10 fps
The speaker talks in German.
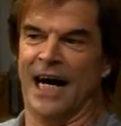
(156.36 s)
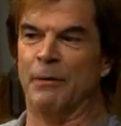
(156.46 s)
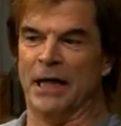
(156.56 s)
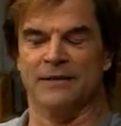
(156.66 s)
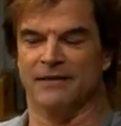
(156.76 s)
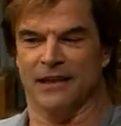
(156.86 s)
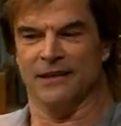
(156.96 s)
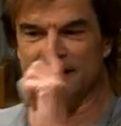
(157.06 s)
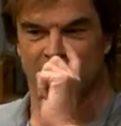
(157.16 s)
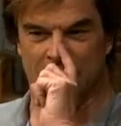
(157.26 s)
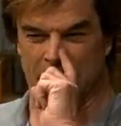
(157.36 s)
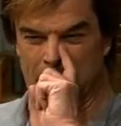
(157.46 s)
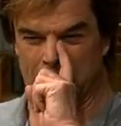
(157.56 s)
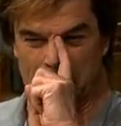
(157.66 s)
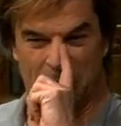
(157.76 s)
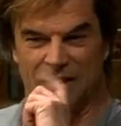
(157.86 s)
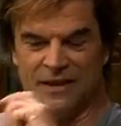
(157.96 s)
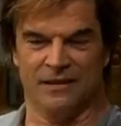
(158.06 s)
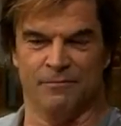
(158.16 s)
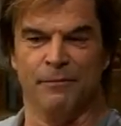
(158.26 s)
Aber ganz ehrlich, ähm,
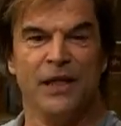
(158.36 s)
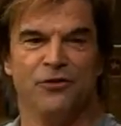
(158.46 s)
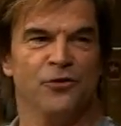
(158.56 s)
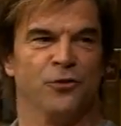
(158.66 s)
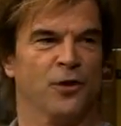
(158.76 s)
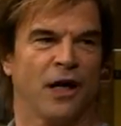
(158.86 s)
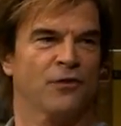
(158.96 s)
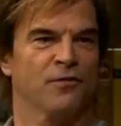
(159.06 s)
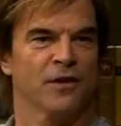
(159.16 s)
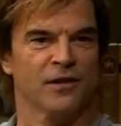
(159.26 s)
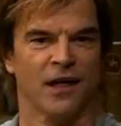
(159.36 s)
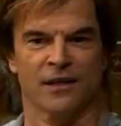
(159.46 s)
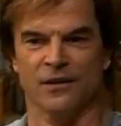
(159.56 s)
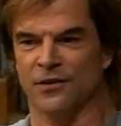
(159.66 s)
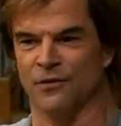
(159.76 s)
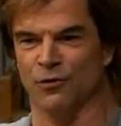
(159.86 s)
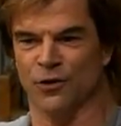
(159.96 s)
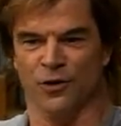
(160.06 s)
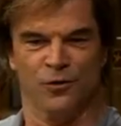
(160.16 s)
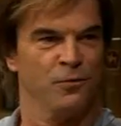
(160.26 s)
äh, mindestens so krass finde ich eigentlich den
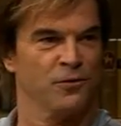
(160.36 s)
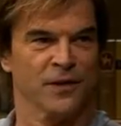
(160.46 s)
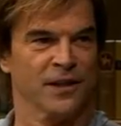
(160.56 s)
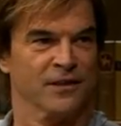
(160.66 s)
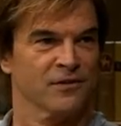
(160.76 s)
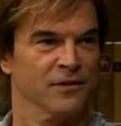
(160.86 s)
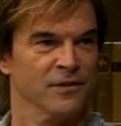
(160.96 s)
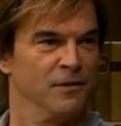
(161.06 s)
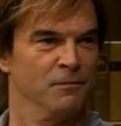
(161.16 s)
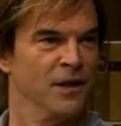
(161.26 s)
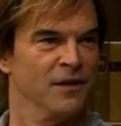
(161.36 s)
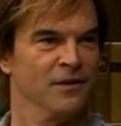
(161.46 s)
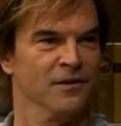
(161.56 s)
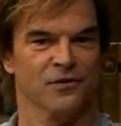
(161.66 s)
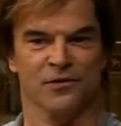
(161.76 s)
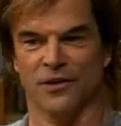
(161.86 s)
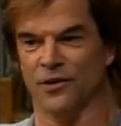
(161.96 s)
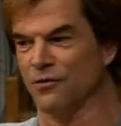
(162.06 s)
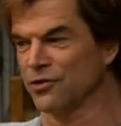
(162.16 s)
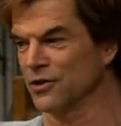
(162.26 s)
Voyeurismus von den ganzen Medien, die sich da
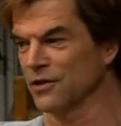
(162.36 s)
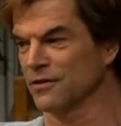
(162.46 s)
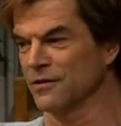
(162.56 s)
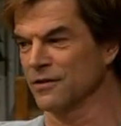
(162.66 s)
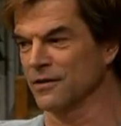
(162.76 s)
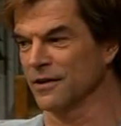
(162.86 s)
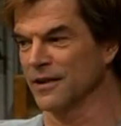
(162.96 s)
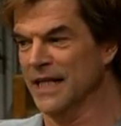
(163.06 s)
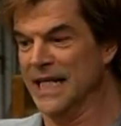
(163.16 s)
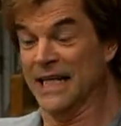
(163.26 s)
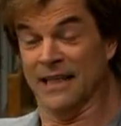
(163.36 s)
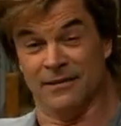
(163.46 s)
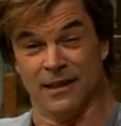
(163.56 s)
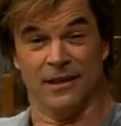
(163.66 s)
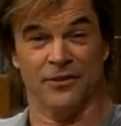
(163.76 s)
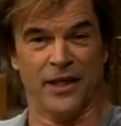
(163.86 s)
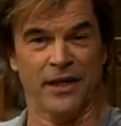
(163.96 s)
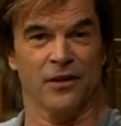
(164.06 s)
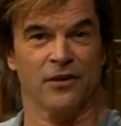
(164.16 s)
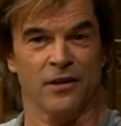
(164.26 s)
drauf stürzen. Und mhm. äh, letztendlich
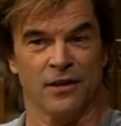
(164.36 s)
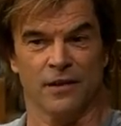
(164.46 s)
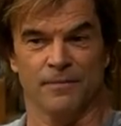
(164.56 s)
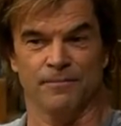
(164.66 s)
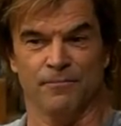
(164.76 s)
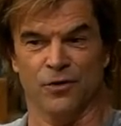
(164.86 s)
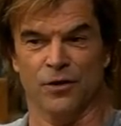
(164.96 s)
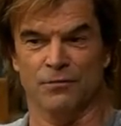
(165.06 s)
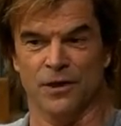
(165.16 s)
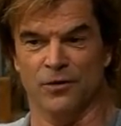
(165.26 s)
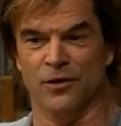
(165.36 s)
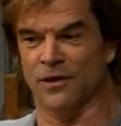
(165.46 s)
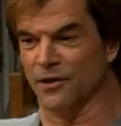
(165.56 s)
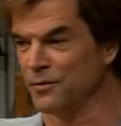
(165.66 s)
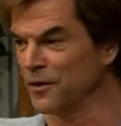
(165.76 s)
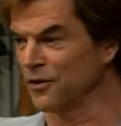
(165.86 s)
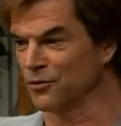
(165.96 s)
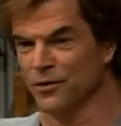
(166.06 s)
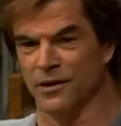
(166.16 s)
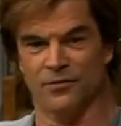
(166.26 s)
denke ich, ähm, sollte man die Leute erstmal
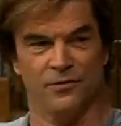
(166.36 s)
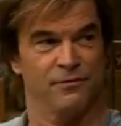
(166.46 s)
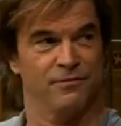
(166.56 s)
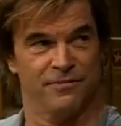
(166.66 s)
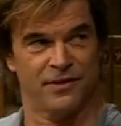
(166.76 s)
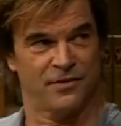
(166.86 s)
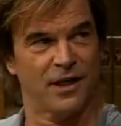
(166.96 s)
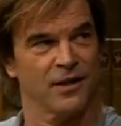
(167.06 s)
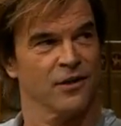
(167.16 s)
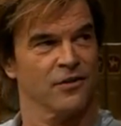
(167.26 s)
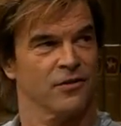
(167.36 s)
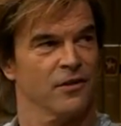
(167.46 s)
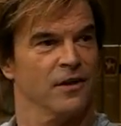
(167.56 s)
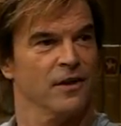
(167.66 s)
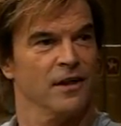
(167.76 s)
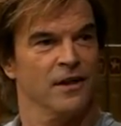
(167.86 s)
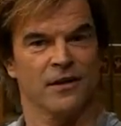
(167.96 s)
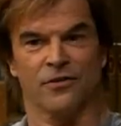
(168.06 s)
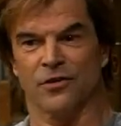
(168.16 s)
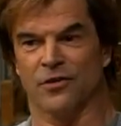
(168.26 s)
untersuchen lassen, was Sache ist, ja.
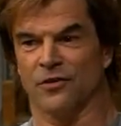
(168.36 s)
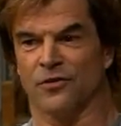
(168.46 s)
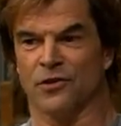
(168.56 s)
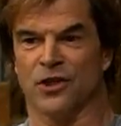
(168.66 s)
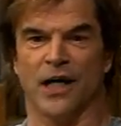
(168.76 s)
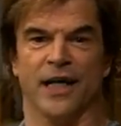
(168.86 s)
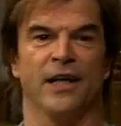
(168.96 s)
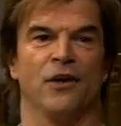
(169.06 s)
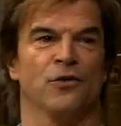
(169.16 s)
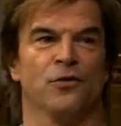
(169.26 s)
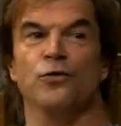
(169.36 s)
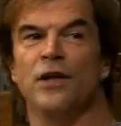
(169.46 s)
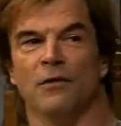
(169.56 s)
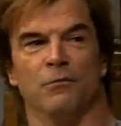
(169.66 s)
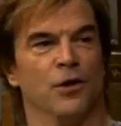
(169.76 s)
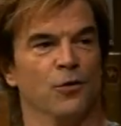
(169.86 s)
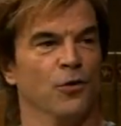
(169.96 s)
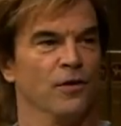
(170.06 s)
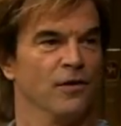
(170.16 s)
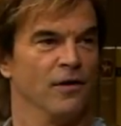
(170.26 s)
dass sich das zwischen einer und 100
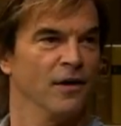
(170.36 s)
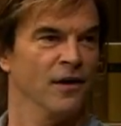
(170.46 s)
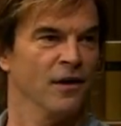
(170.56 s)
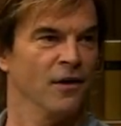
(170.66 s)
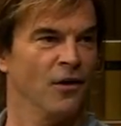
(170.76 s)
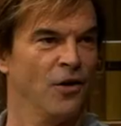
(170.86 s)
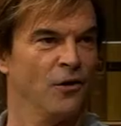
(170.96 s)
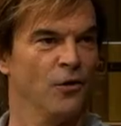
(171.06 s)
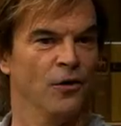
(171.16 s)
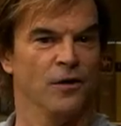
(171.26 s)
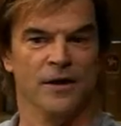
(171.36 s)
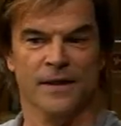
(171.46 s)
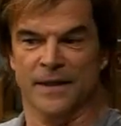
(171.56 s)
Millionen äh, Euro